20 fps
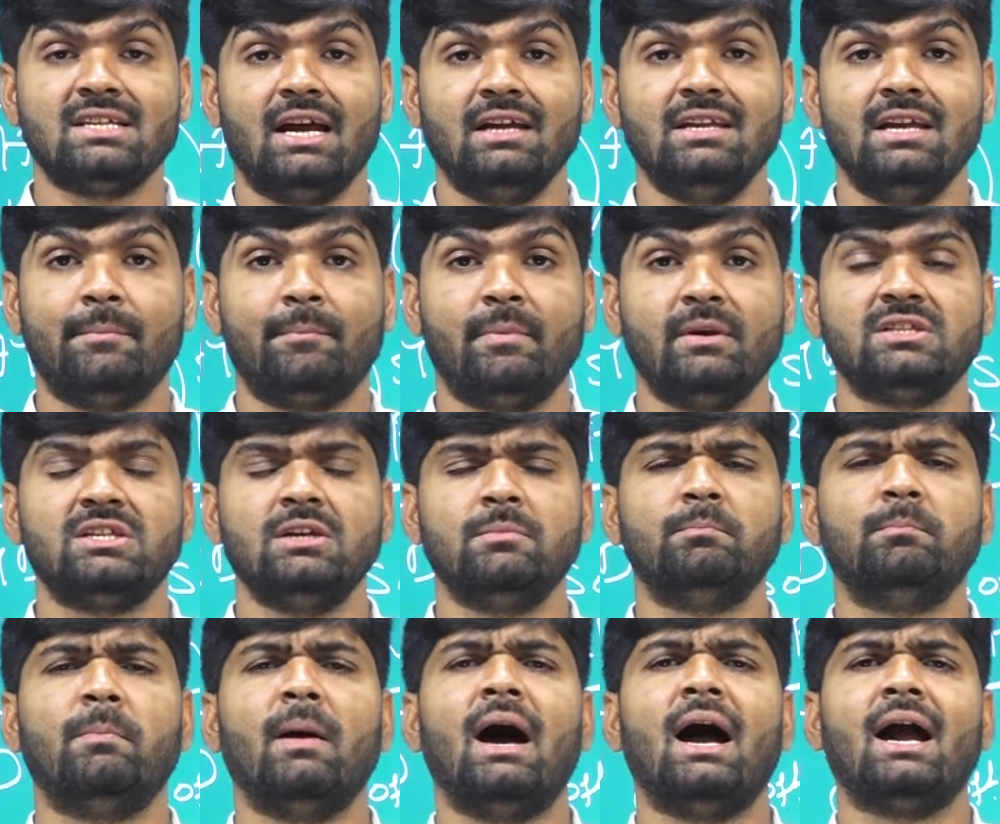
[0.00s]
అని చెప్పేసి
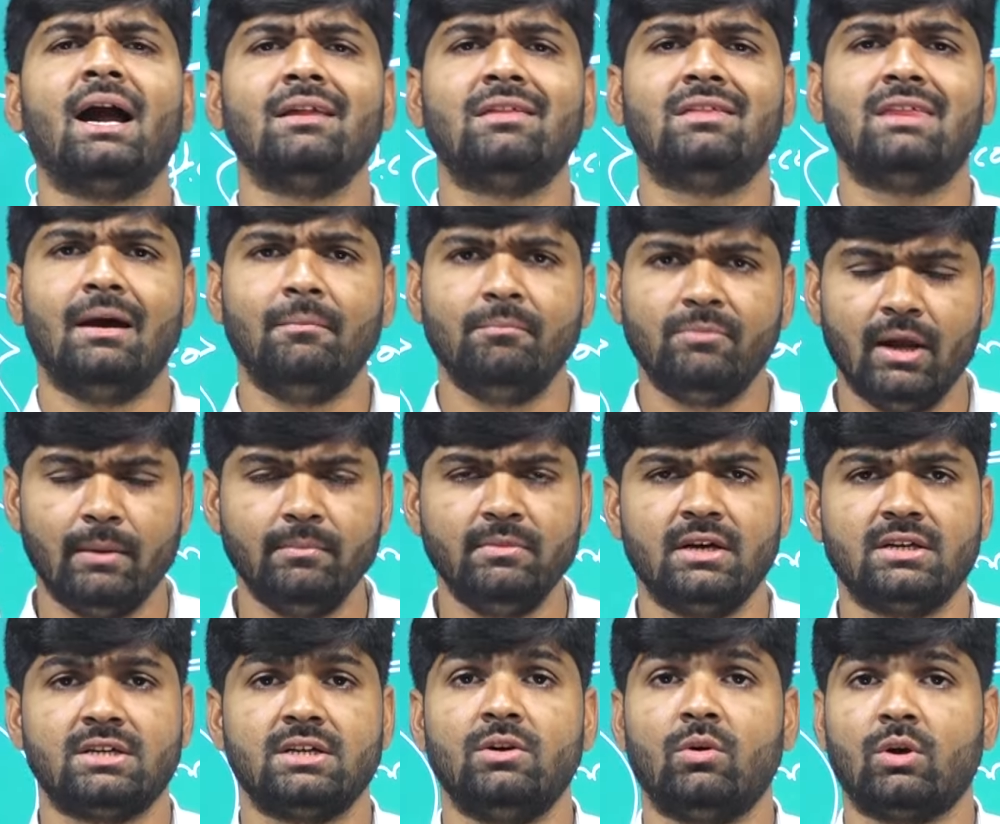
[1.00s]
బాగా దమ్ దమ్
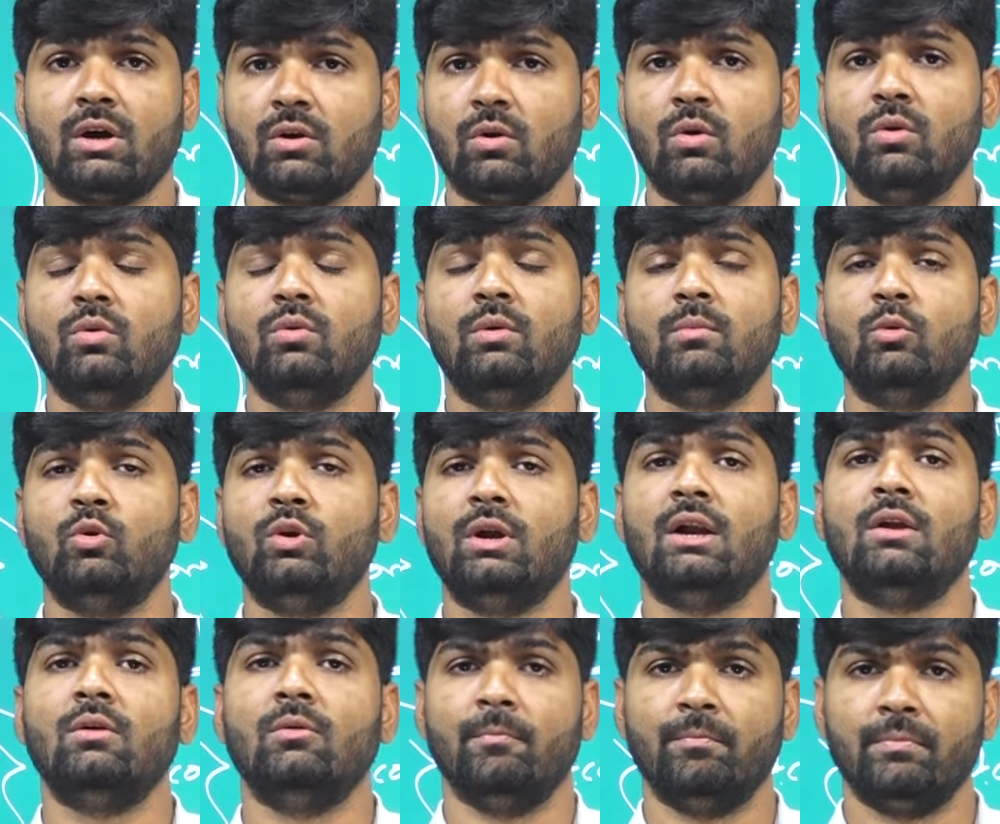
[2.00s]
చేసిండు ఒక రెండు మూడు
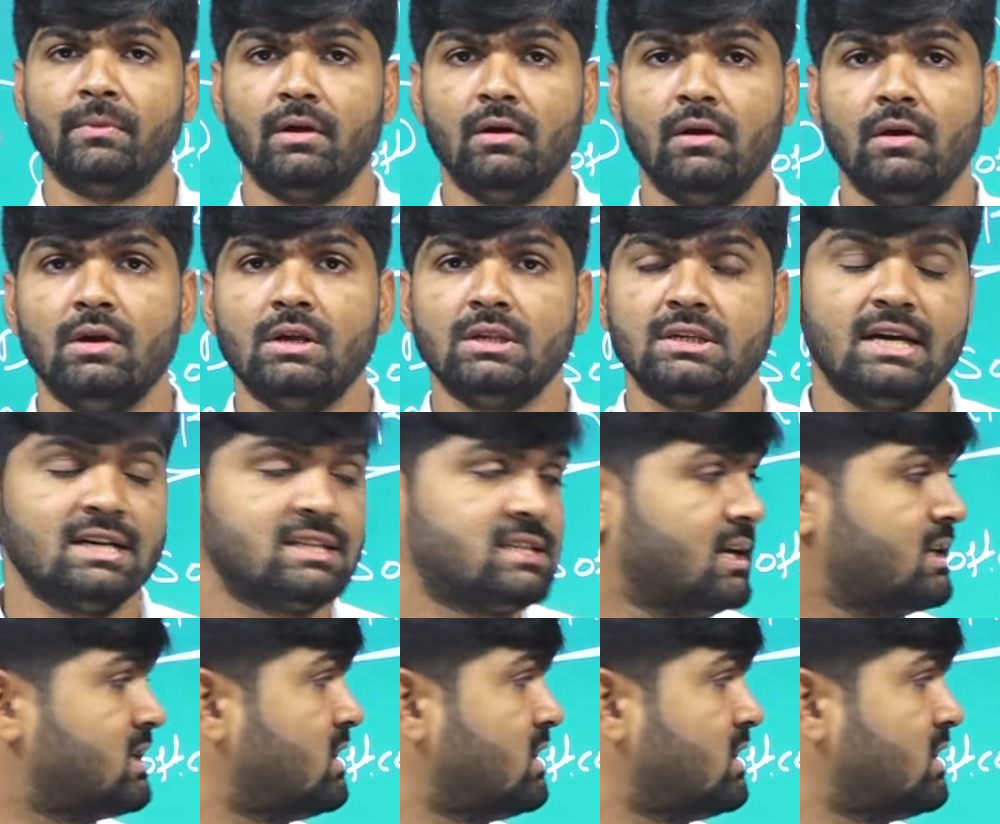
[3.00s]
నెలలు చేస్తే